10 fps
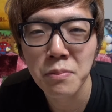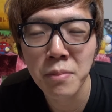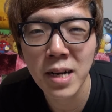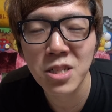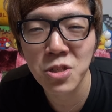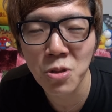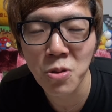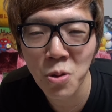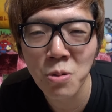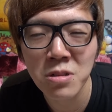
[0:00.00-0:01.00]
まあちょっ
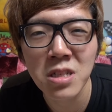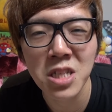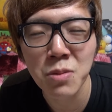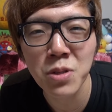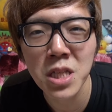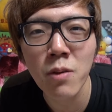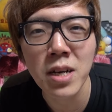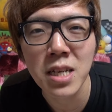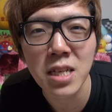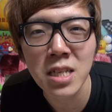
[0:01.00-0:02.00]
と特に自分で
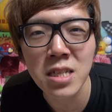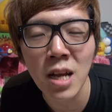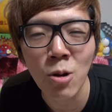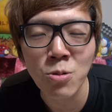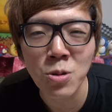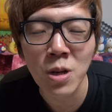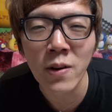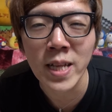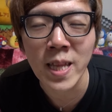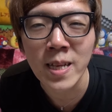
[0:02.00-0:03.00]
は気にしたことと
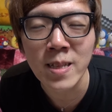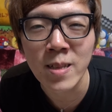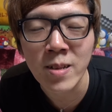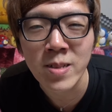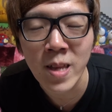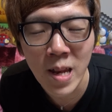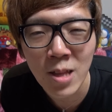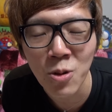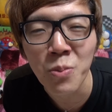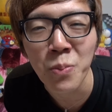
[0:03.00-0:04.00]
かはないんですけ
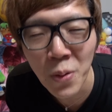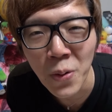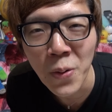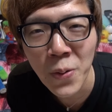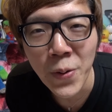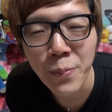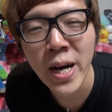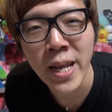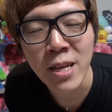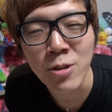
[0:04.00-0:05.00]
れども、
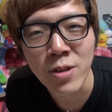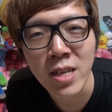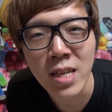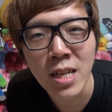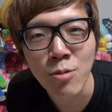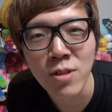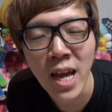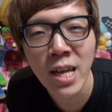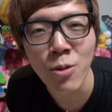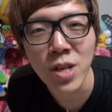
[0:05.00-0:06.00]
まあね、くっきり
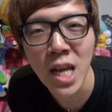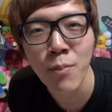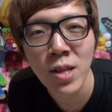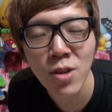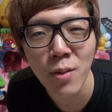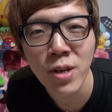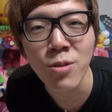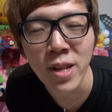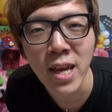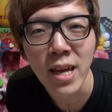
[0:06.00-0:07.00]
二重のイケメンとか見る
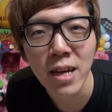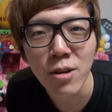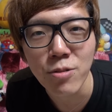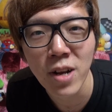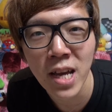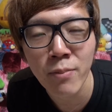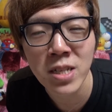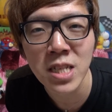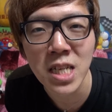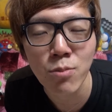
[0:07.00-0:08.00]
とね、羨
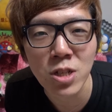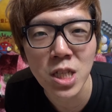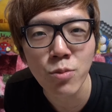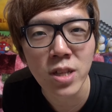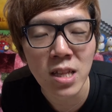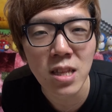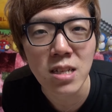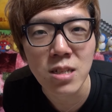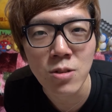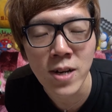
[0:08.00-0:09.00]
ましい気持ちにもなった
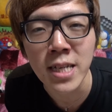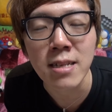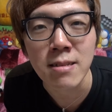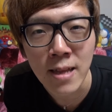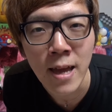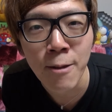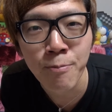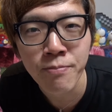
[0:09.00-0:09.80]
りするわけですね。